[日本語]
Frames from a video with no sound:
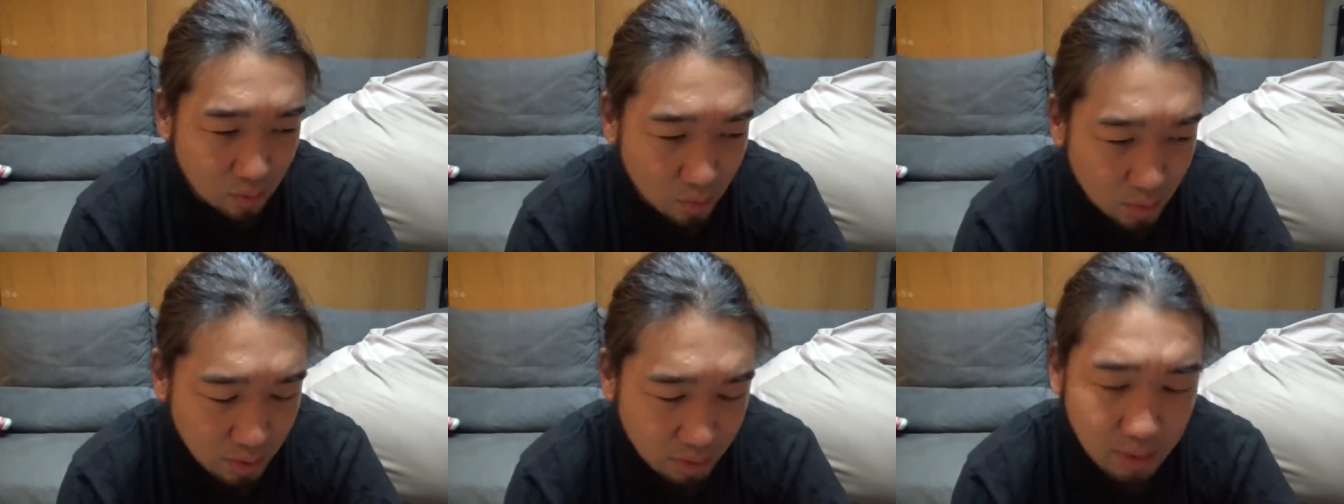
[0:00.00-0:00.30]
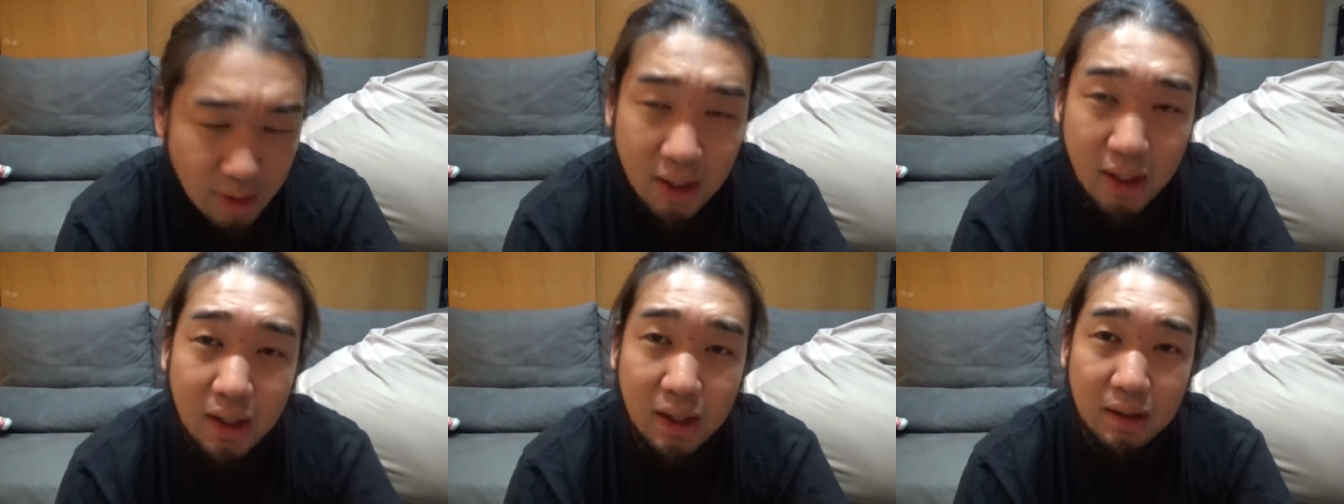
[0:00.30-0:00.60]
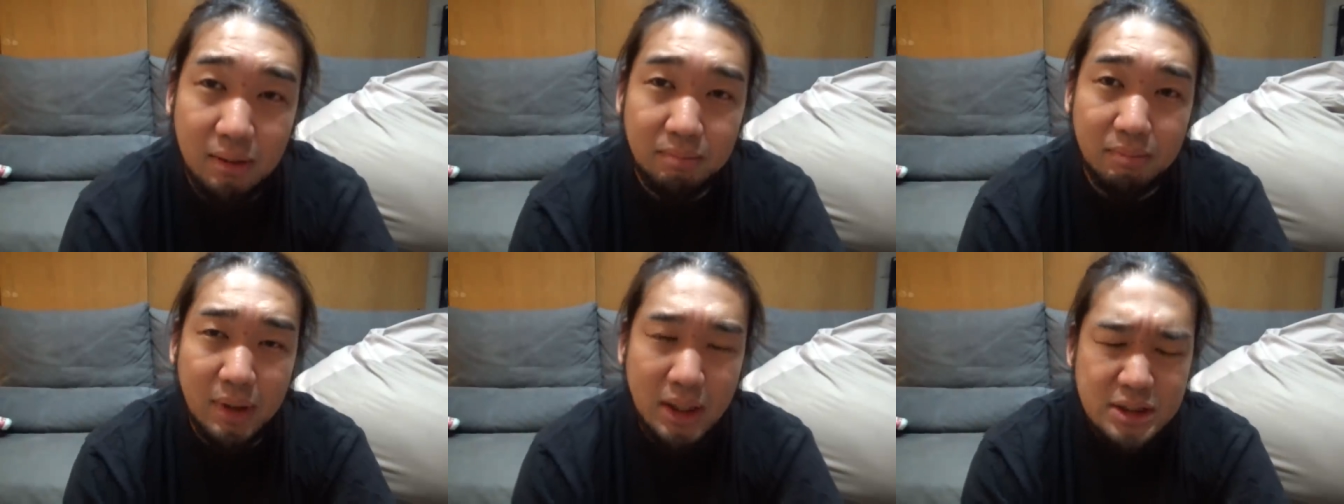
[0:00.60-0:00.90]
俺は
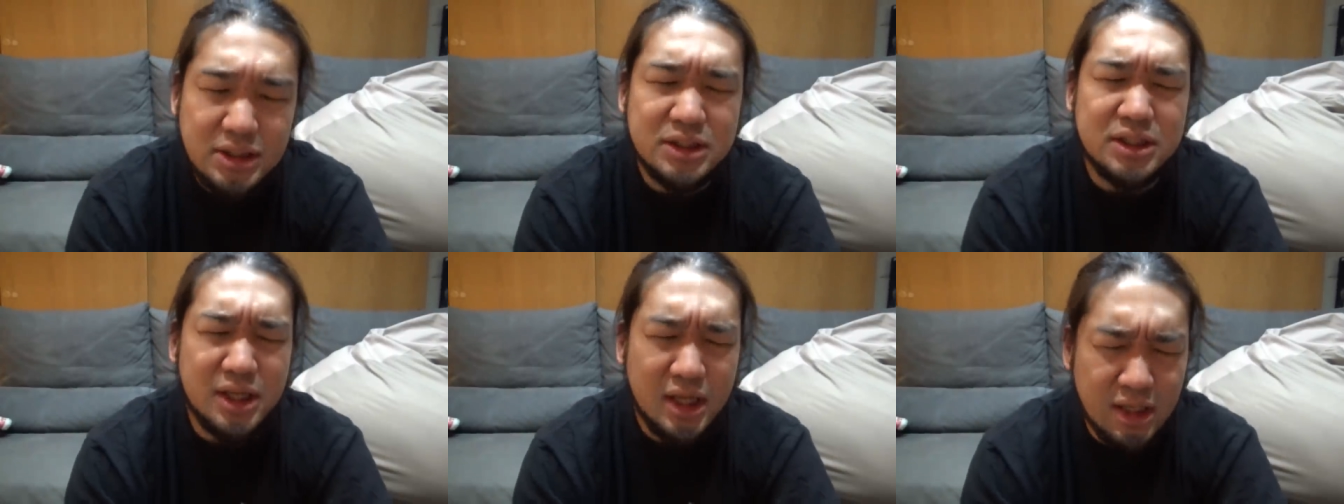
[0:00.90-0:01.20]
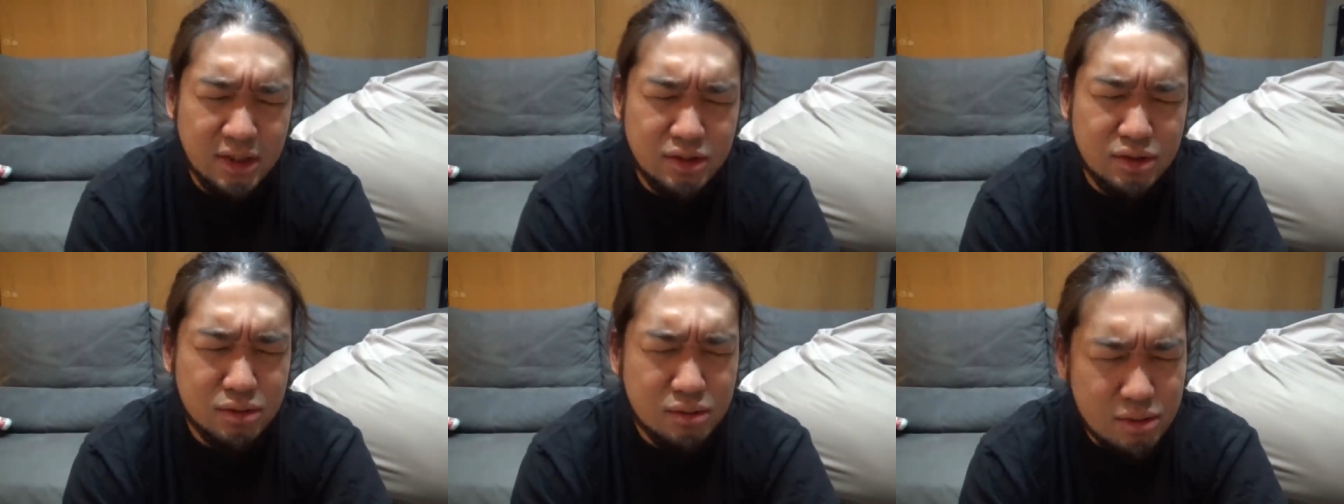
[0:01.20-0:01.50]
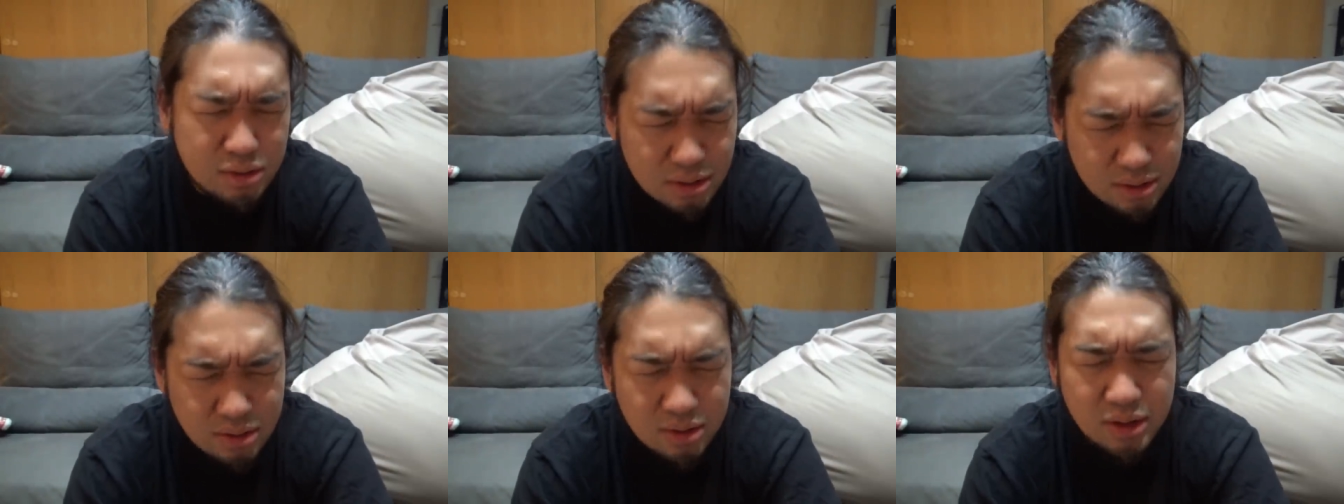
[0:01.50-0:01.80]
マジで純
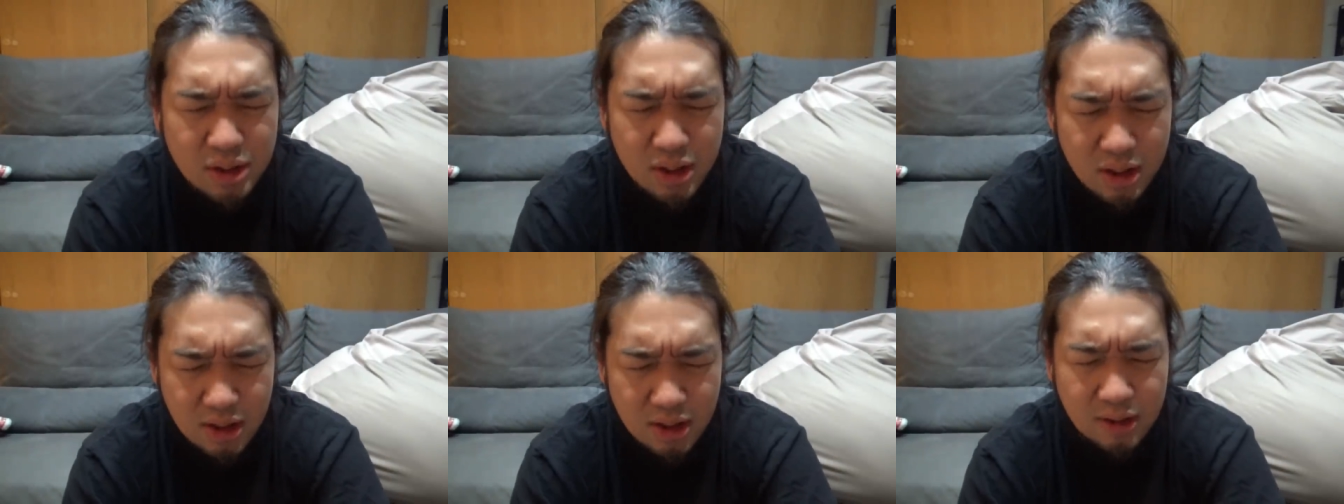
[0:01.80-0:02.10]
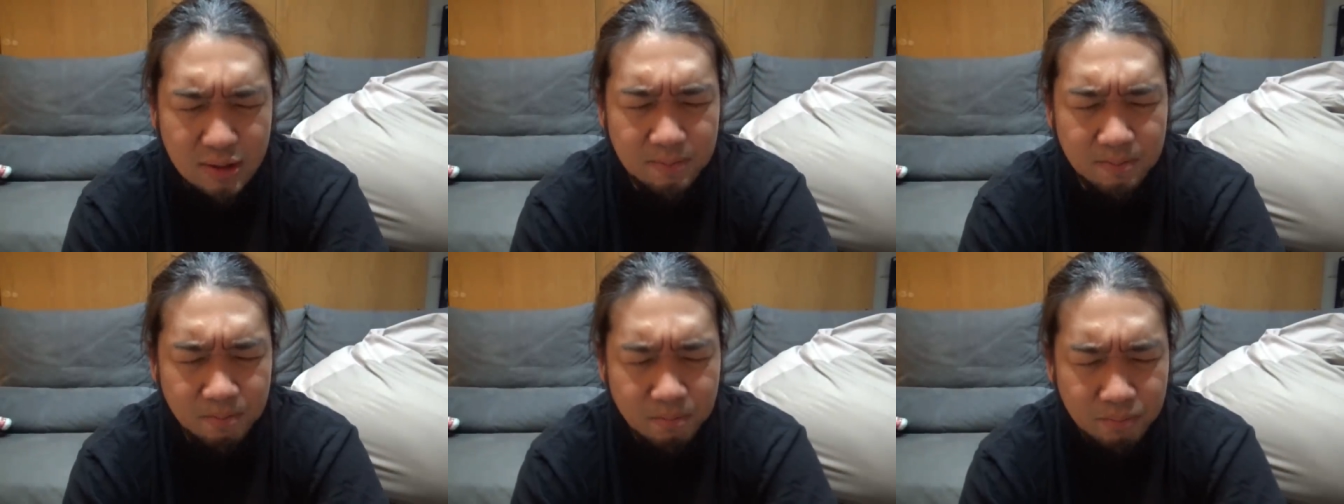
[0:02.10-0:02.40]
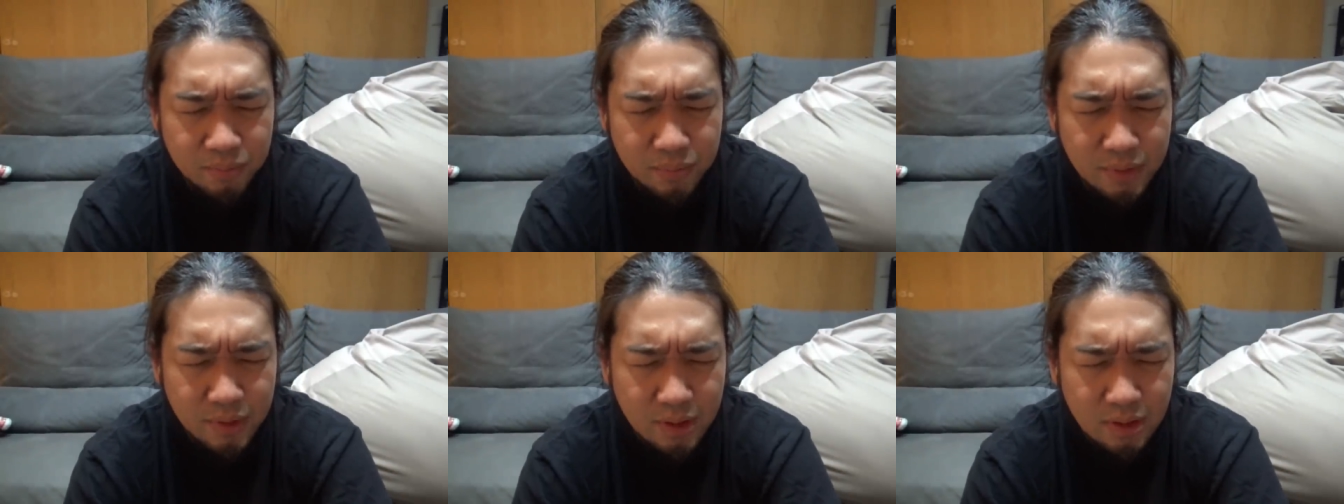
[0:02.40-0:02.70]
粋に
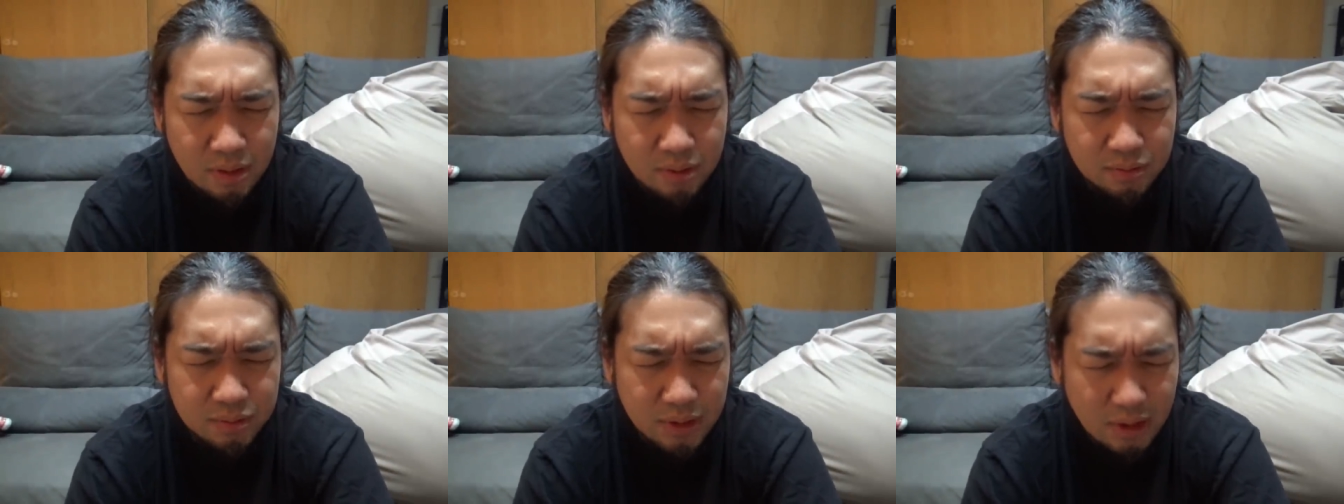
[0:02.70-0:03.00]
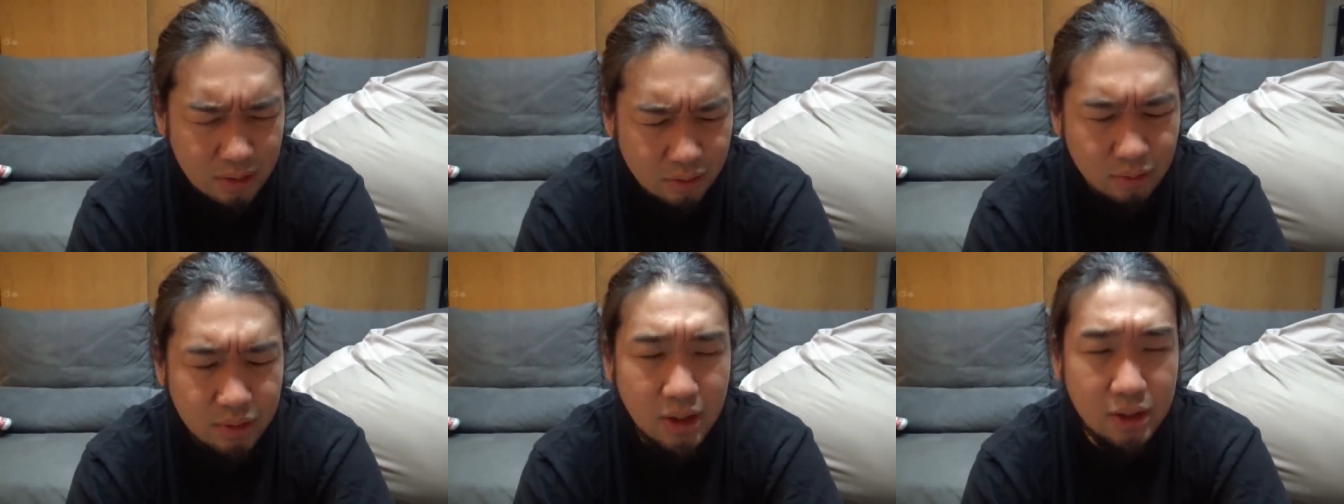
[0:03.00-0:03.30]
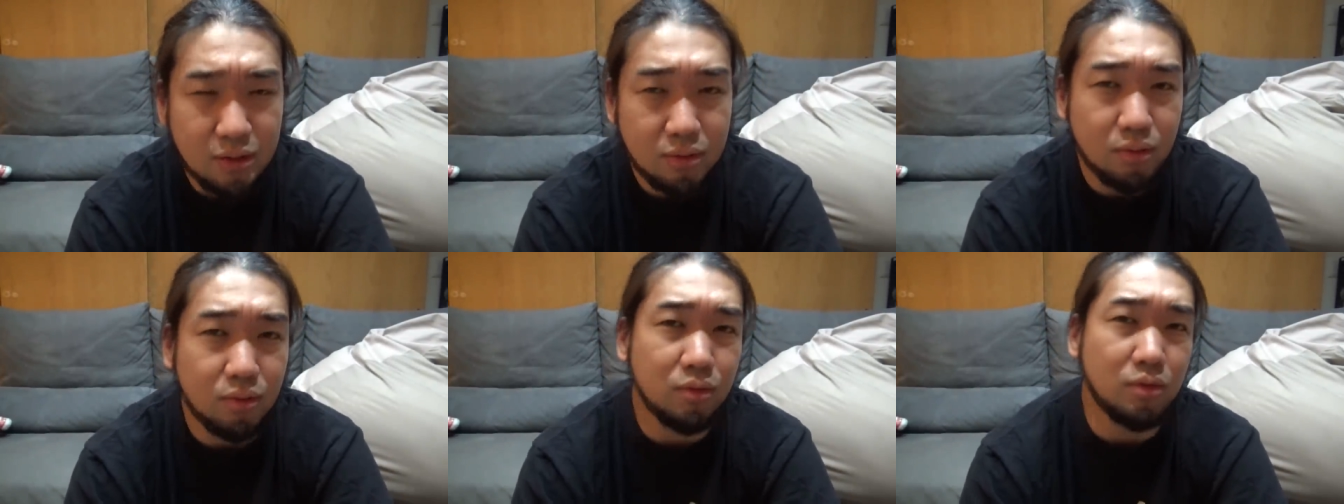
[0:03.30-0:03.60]
2人の
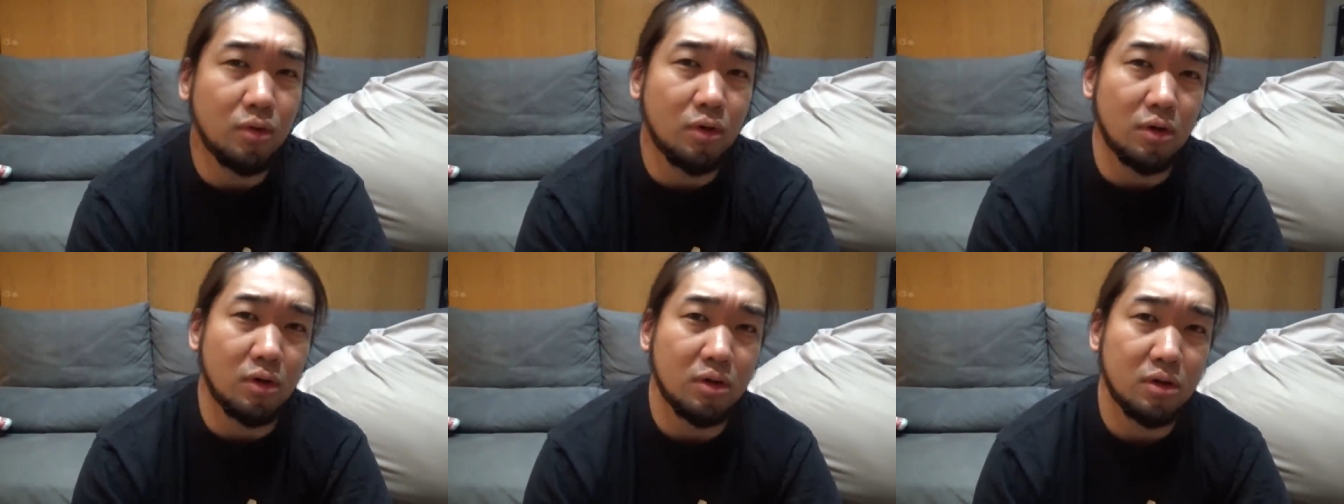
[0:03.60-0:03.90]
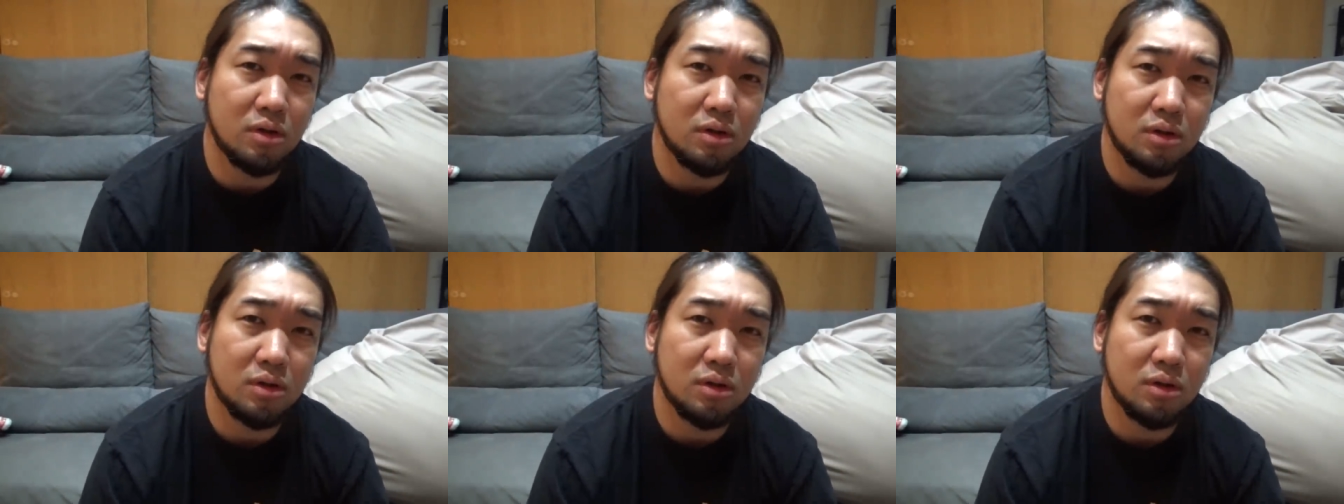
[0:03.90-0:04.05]
結婚を